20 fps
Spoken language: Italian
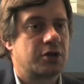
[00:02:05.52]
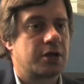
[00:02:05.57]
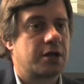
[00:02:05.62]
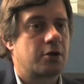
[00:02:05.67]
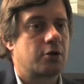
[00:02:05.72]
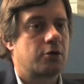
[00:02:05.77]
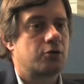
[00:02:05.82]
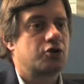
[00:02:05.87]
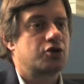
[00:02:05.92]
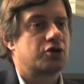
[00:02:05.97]

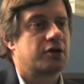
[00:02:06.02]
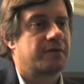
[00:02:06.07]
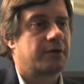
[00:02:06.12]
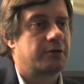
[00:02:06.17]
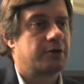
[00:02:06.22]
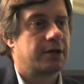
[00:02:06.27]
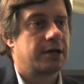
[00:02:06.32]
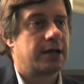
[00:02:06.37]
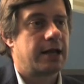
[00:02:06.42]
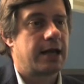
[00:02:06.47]

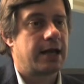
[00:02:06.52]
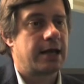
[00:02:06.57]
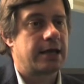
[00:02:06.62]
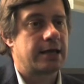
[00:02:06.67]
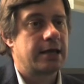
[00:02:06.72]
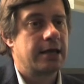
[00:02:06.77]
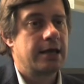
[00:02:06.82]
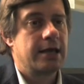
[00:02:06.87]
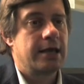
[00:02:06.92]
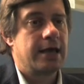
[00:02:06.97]
riconoscevano in lei.
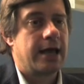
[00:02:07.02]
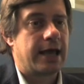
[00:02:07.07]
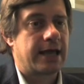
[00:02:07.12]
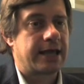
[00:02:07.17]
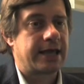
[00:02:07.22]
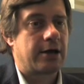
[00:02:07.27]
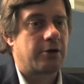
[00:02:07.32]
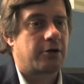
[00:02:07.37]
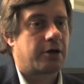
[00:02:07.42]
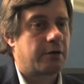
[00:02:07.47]
È
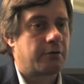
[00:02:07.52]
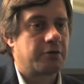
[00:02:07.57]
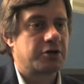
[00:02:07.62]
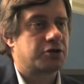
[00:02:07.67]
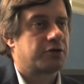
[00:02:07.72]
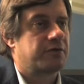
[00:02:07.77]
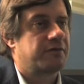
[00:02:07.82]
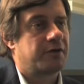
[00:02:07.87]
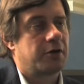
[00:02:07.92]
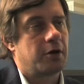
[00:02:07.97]
chiaro che qui c'è
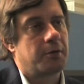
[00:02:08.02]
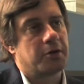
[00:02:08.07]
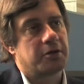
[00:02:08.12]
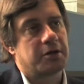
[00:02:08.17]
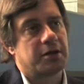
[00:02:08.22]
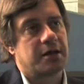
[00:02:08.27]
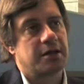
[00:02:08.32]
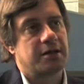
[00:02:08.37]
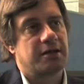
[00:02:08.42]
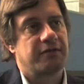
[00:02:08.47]
un fenomeno di
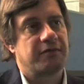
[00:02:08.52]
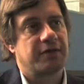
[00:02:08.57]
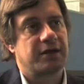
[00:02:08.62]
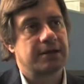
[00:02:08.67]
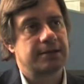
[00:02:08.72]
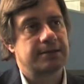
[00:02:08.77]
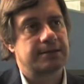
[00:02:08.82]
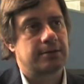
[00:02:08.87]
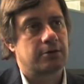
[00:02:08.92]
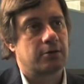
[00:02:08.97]

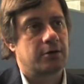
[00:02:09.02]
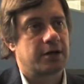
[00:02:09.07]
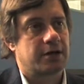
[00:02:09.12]
identificazione